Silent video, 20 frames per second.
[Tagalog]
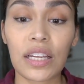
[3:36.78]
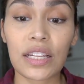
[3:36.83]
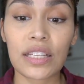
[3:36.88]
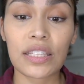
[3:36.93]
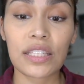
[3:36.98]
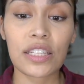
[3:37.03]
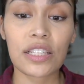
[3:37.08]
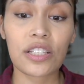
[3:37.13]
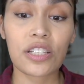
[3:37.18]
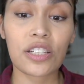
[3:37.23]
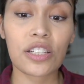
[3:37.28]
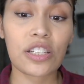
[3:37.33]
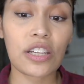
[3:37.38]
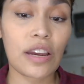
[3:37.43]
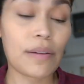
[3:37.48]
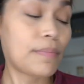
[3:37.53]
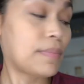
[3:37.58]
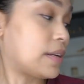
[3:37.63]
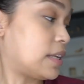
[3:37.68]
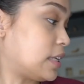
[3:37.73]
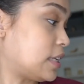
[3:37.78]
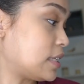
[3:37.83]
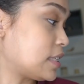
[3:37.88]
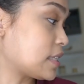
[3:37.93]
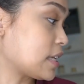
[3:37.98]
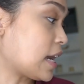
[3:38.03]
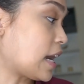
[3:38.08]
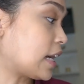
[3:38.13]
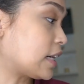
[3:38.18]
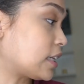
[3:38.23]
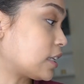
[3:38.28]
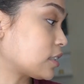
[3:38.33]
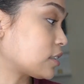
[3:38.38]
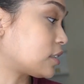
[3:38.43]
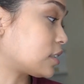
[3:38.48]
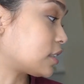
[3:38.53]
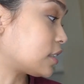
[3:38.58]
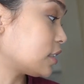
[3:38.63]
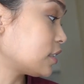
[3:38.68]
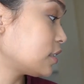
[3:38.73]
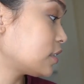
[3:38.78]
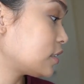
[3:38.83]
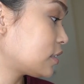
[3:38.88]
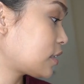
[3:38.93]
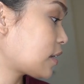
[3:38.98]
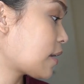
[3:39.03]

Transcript: it's in Japanese characters.